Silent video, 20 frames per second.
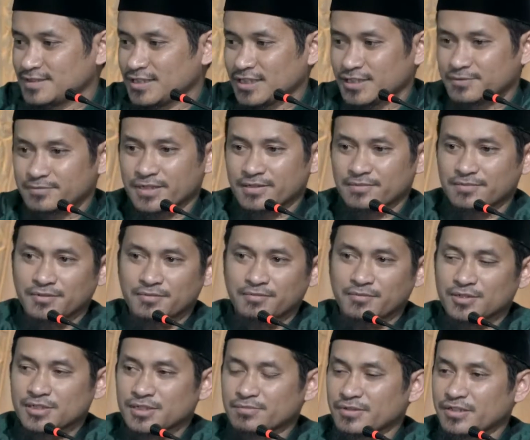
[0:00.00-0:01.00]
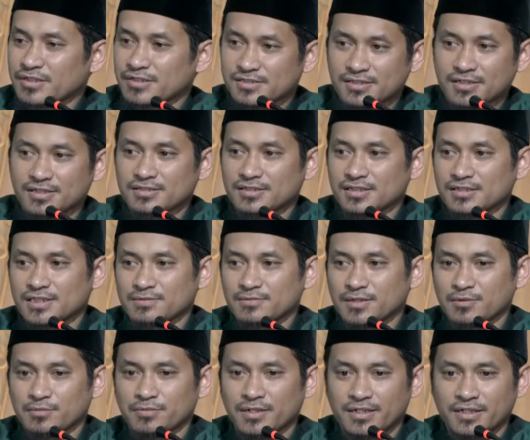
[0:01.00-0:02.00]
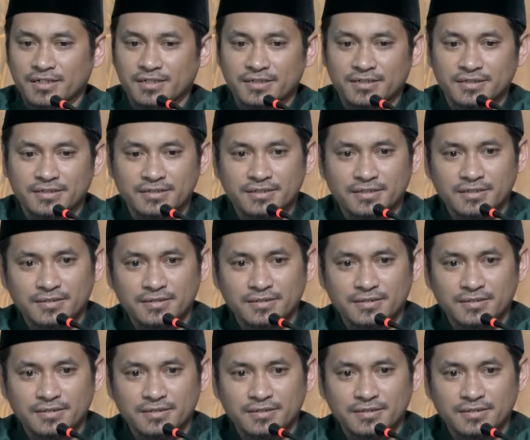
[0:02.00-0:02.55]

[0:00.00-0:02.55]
Ya Umar Umar sampai kesal sekali sama Abu Bakar ini.